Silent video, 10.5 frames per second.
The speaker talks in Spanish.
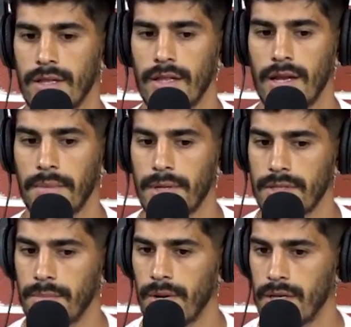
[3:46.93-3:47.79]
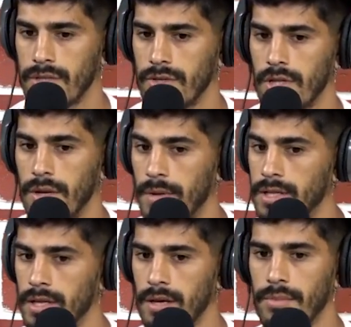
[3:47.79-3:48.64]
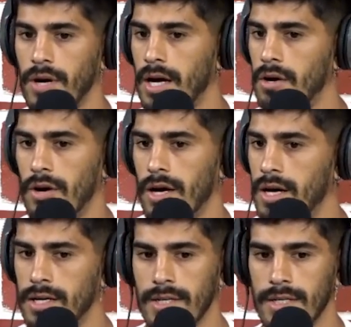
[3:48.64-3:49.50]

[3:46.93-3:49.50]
tenés más espacio, tenés más tiempo, acá no, acá